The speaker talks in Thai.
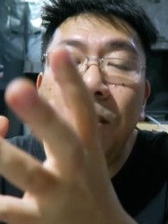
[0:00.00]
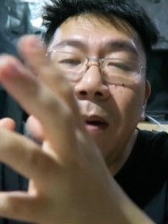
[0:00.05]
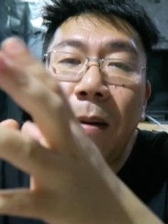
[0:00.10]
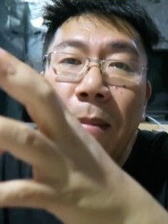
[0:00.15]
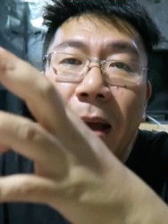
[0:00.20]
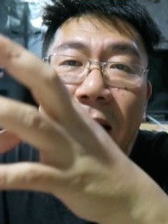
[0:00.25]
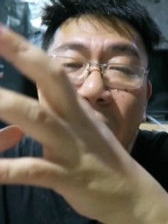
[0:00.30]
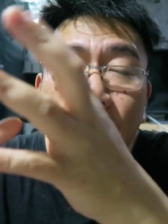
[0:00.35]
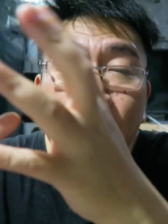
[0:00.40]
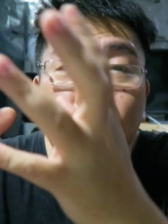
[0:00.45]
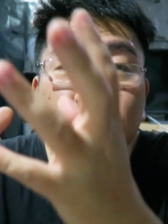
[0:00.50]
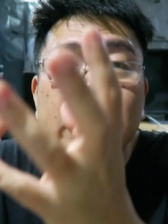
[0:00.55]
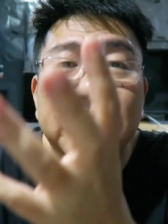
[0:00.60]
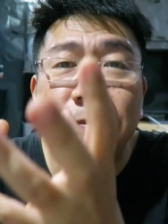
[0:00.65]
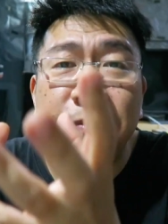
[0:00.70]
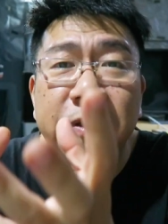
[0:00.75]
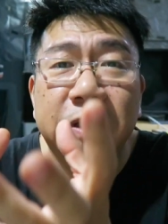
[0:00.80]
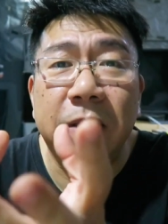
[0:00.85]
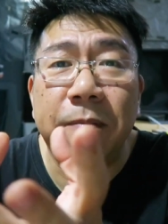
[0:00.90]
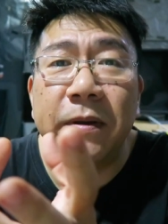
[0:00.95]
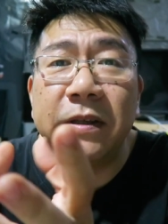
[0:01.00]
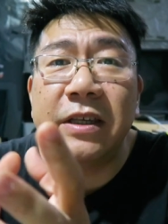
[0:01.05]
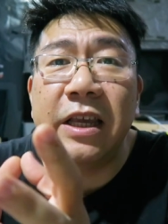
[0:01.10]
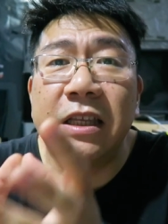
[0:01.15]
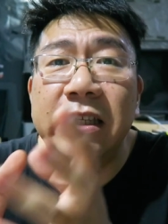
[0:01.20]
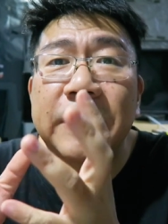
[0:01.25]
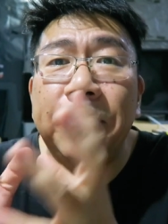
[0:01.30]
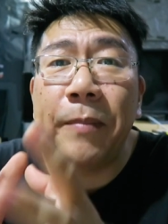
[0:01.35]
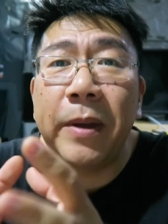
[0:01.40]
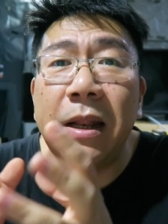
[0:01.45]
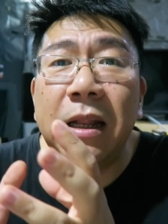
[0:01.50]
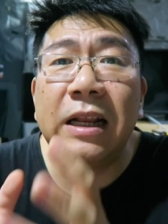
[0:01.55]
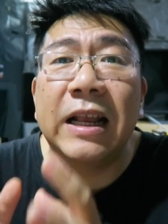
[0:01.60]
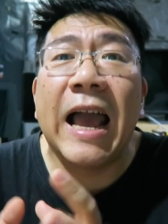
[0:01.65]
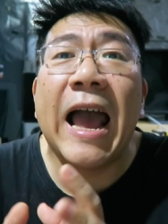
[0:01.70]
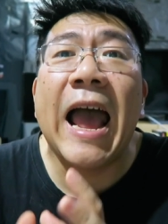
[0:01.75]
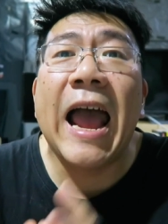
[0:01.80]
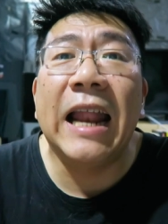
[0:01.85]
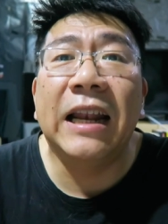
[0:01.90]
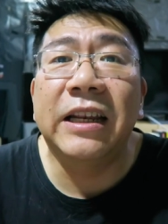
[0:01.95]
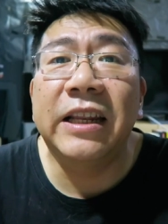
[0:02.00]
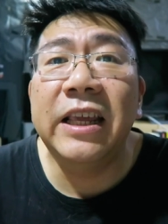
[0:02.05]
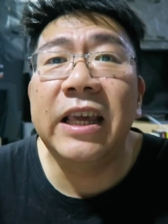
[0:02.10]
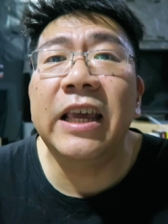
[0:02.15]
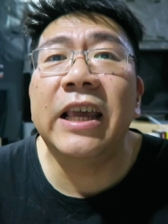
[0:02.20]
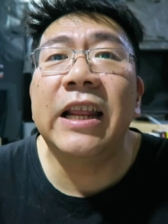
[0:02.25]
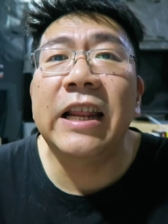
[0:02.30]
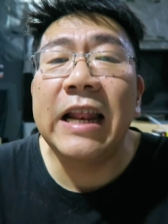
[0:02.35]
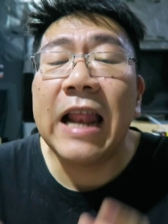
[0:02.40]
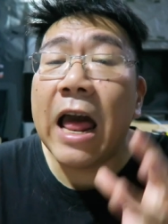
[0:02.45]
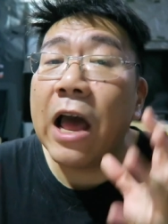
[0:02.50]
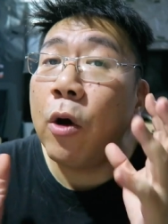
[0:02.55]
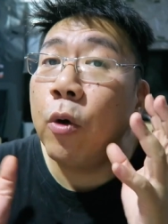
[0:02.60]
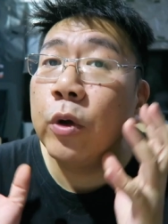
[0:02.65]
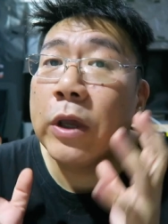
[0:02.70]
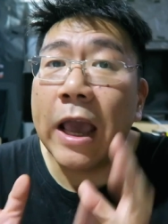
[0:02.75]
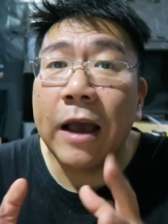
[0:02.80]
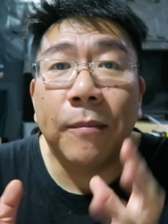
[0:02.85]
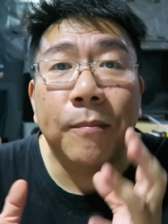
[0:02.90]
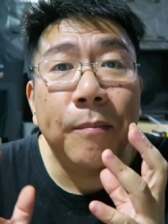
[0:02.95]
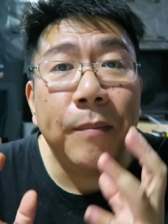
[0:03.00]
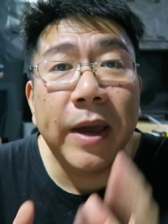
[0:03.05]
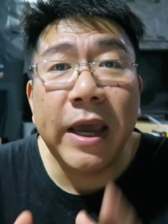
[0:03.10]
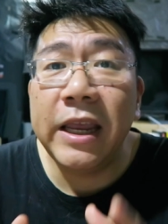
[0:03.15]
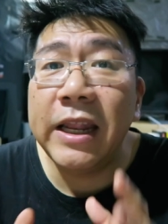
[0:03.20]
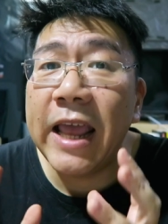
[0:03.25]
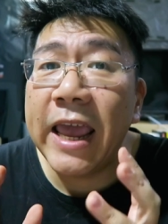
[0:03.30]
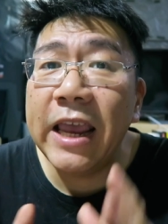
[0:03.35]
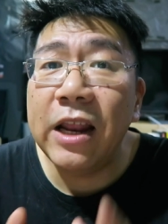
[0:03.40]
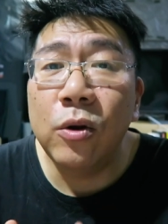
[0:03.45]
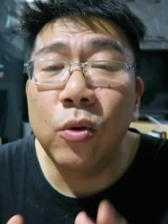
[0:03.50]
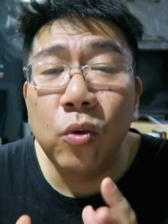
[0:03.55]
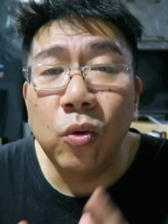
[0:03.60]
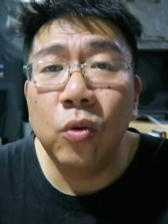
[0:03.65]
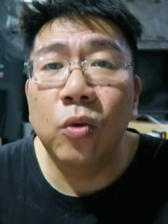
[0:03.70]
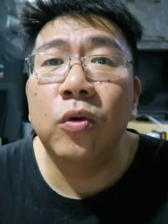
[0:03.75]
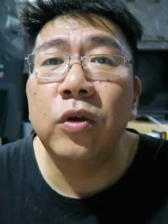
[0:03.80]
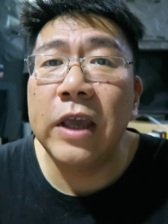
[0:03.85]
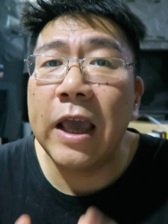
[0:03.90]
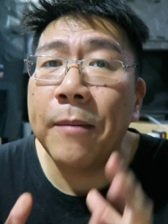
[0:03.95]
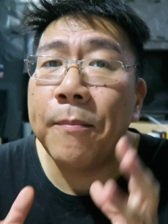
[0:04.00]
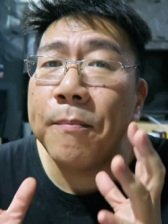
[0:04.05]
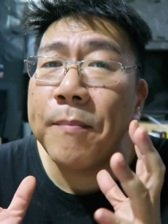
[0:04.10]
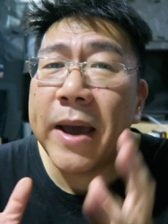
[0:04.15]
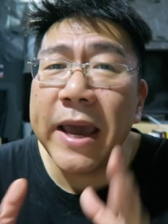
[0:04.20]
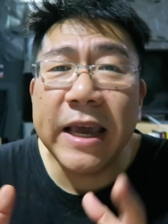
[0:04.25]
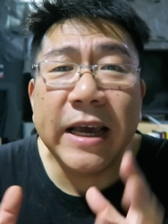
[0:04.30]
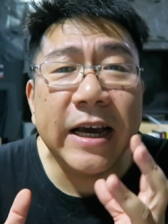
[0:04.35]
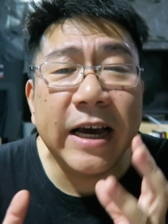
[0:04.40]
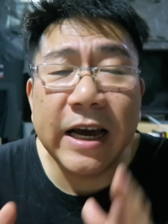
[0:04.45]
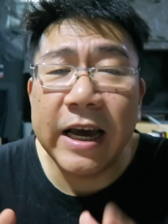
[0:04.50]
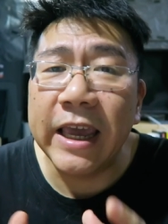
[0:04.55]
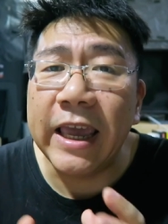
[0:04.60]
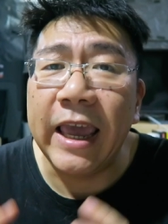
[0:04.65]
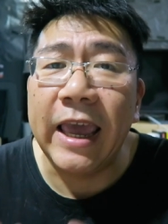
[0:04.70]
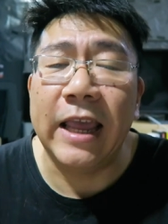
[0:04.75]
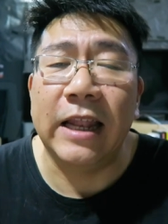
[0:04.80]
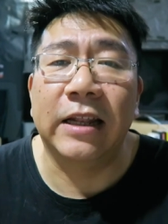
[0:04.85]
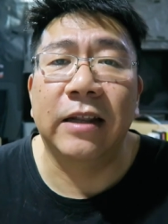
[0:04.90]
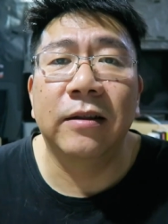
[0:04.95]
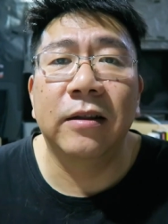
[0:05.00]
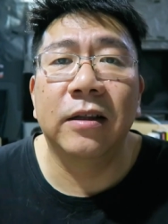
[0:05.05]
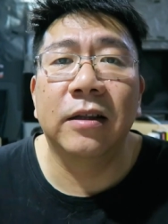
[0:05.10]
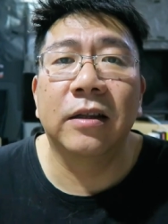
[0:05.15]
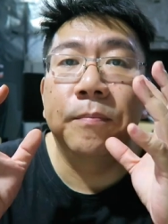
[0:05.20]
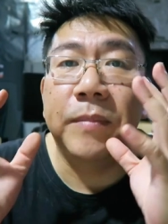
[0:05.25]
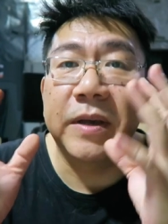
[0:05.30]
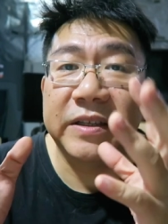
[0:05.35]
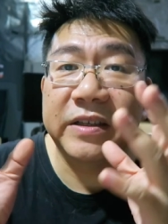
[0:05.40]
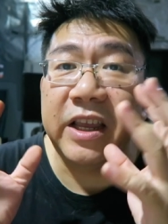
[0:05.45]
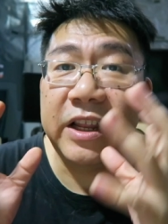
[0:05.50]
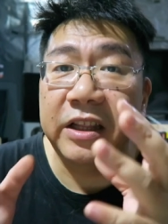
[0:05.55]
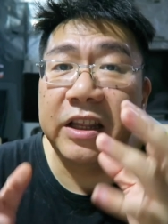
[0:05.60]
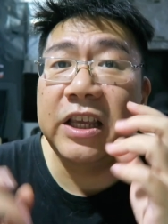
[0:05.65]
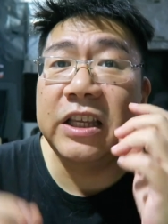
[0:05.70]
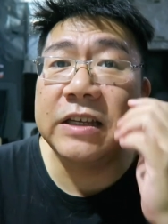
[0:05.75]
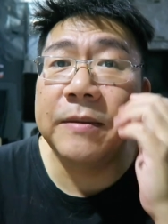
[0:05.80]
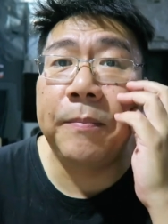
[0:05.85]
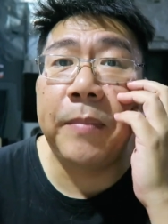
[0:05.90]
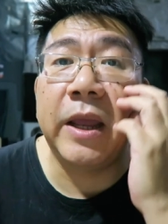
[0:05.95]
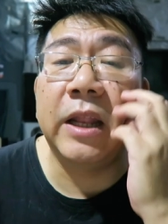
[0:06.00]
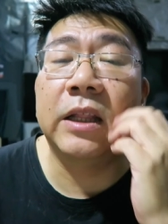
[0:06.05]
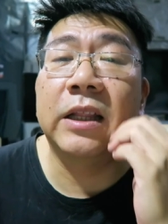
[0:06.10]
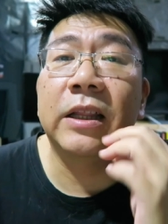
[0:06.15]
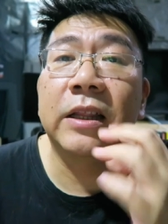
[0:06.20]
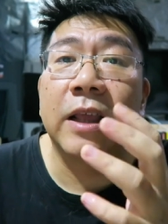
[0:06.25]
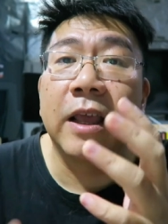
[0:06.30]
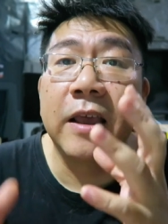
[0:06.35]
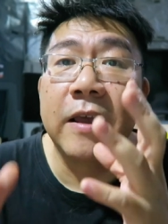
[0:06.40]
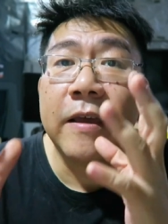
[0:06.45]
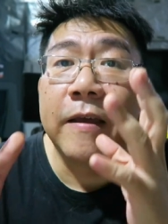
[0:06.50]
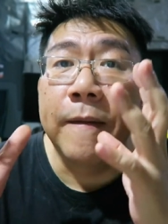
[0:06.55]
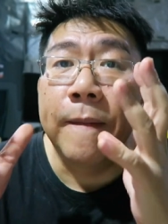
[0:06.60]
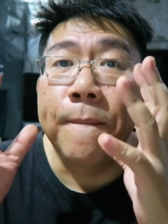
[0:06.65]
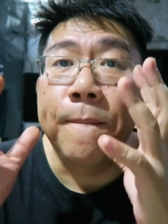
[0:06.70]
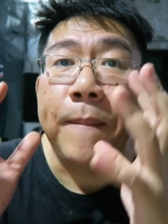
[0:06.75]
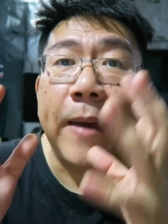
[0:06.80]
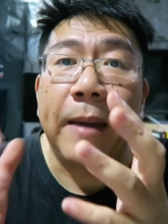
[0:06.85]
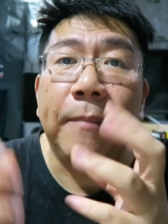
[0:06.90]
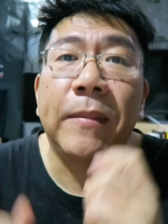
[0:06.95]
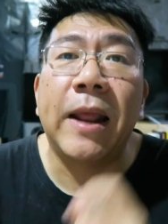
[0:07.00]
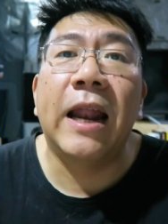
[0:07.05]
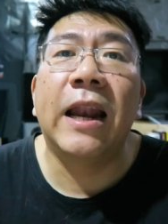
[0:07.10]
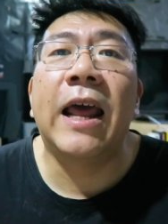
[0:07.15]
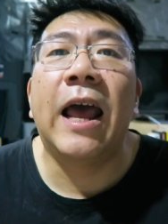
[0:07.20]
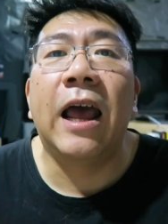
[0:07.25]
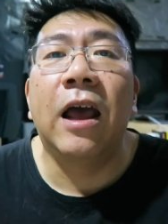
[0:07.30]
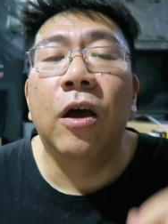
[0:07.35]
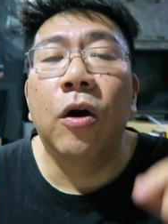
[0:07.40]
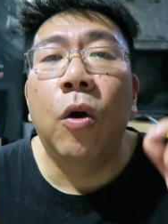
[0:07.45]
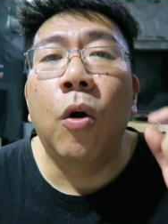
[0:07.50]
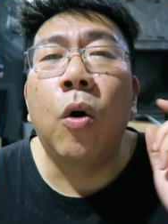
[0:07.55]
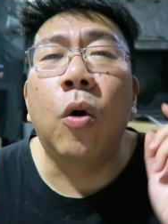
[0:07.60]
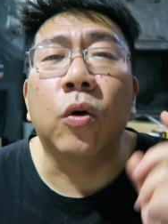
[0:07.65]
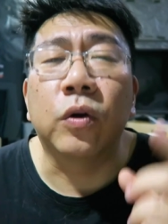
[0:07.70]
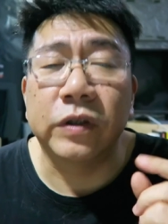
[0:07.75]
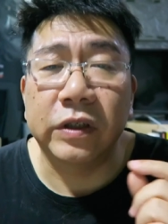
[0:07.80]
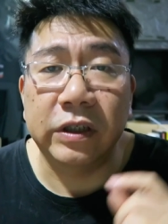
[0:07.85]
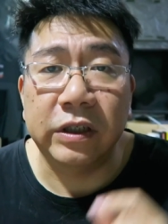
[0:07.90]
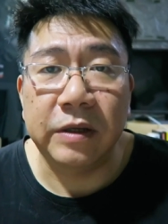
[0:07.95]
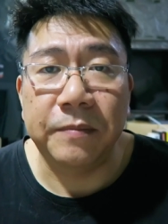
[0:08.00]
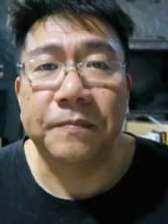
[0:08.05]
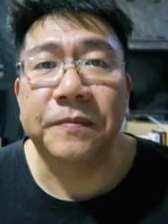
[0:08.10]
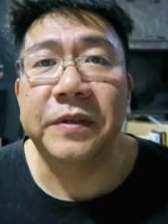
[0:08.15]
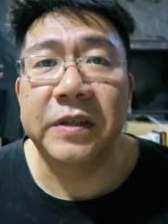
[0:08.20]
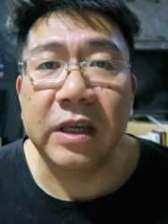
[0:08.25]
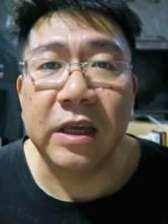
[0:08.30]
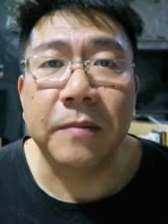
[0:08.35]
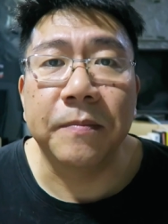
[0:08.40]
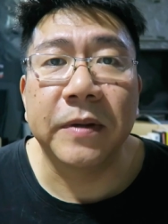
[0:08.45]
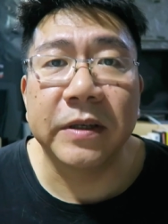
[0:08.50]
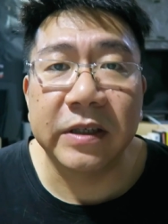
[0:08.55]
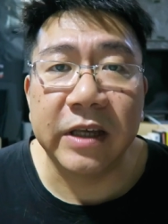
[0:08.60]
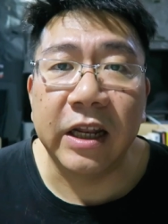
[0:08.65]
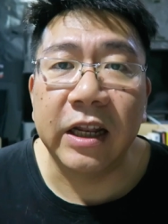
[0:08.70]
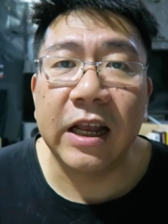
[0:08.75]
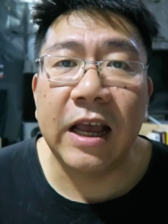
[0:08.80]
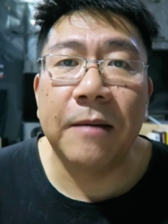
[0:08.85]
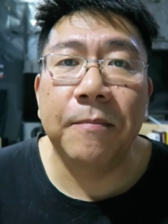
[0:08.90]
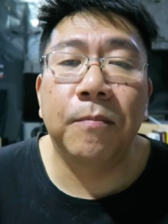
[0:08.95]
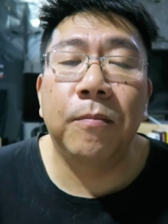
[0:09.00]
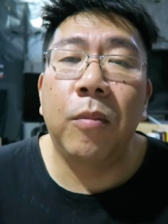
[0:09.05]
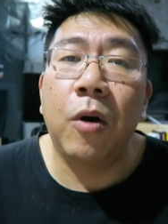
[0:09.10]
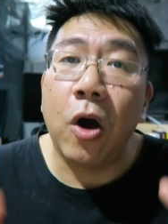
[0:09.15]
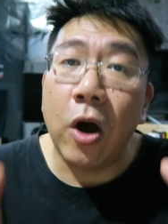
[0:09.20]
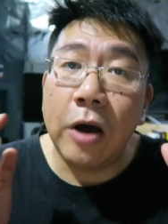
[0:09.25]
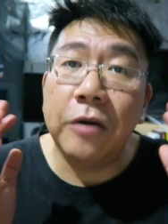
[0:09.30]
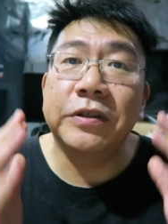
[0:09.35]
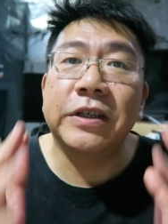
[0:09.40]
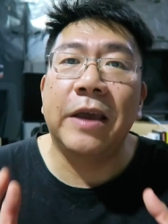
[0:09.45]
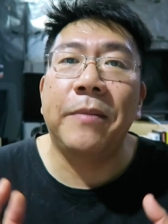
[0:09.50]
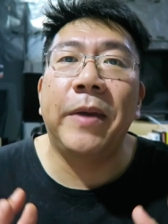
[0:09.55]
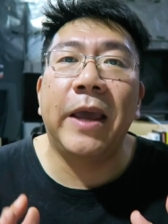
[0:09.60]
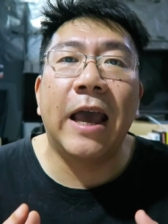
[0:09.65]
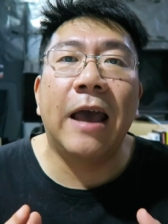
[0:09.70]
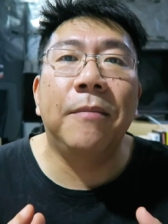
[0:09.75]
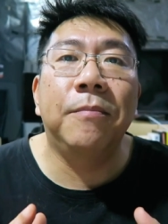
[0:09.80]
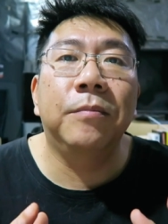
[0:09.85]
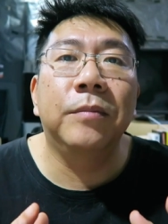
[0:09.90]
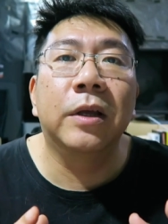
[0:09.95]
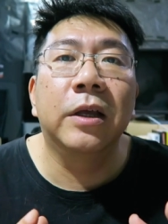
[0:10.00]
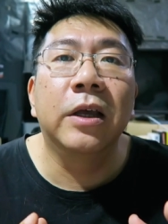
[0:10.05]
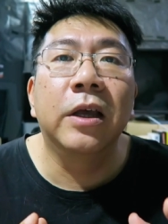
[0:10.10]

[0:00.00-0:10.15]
ประมาณ 64% จะเป็นงานที่เรายังไม่ได้รู้ยังไม่เคยเห็นเปอร์เซ็นต์ที่จะเป็นแบบนั้นอ่ะ 64% ครับพอเข้าใจไหมครับ